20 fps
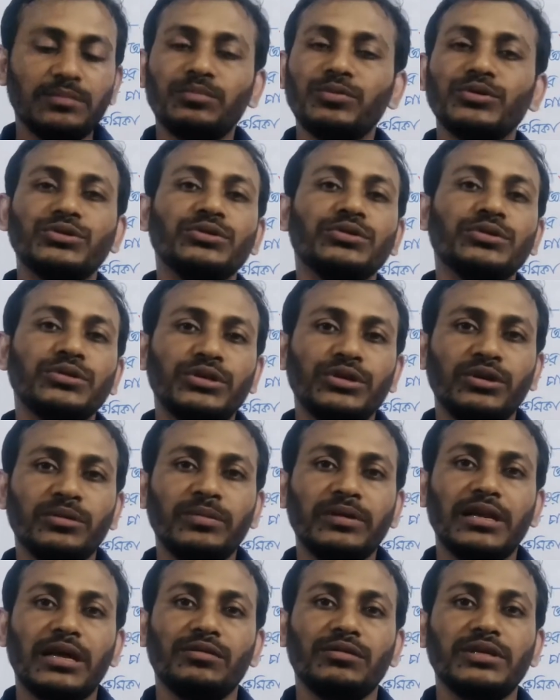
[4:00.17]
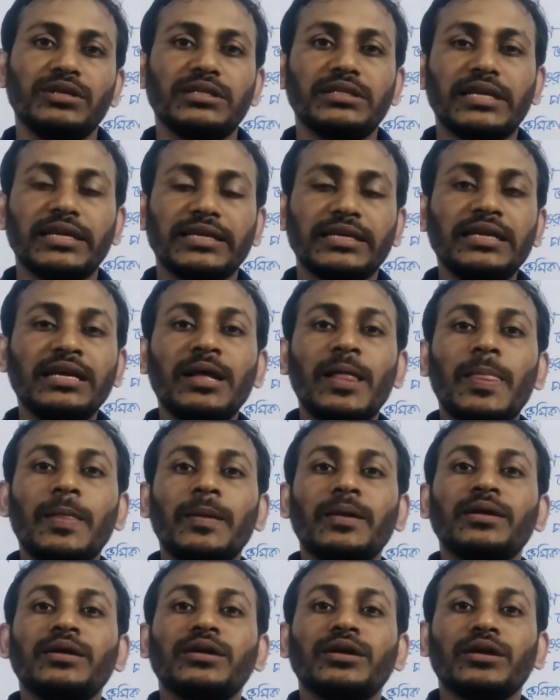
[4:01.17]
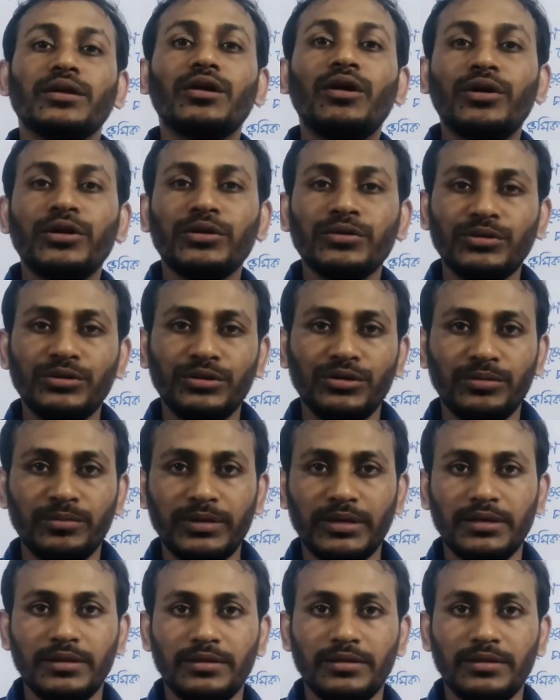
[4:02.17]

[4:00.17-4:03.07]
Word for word: পশু হতে হবে না হলে তাকে গড় হতে হবে